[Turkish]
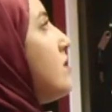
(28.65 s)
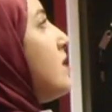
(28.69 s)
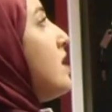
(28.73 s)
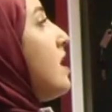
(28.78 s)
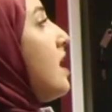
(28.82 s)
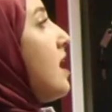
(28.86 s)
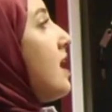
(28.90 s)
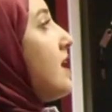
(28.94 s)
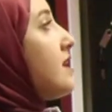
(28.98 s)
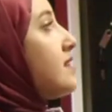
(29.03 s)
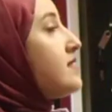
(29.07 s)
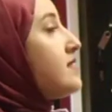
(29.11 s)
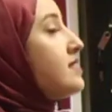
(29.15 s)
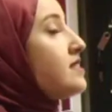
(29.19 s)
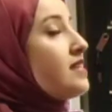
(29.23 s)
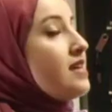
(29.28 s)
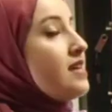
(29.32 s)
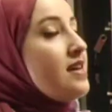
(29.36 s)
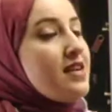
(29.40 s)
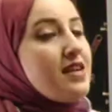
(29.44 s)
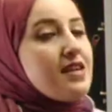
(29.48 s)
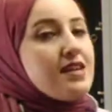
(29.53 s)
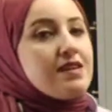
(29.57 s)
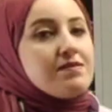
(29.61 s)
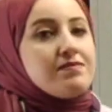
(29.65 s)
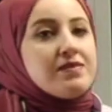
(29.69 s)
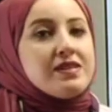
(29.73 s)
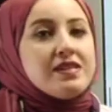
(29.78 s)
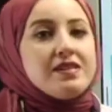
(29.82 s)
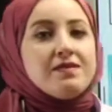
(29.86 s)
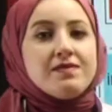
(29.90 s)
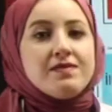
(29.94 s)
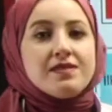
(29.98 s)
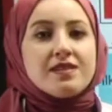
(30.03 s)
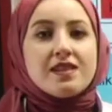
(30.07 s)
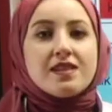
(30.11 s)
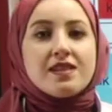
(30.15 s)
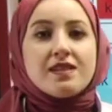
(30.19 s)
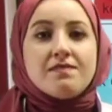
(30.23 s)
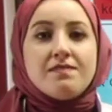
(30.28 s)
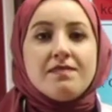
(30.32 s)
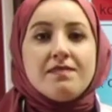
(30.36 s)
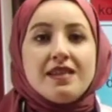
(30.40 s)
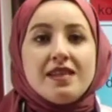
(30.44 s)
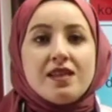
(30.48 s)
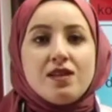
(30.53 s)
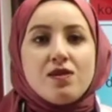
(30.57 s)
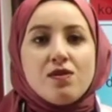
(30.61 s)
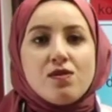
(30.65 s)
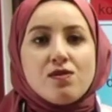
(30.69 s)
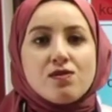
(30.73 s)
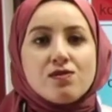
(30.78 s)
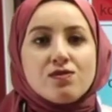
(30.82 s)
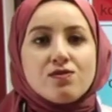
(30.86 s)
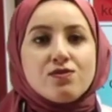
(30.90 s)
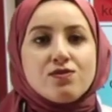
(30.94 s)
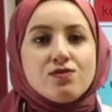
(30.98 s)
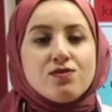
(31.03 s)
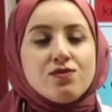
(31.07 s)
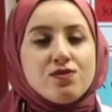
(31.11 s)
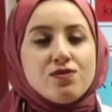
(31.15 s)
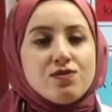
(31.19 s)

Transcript: aldığı kararlar bakımından da milli olduğunu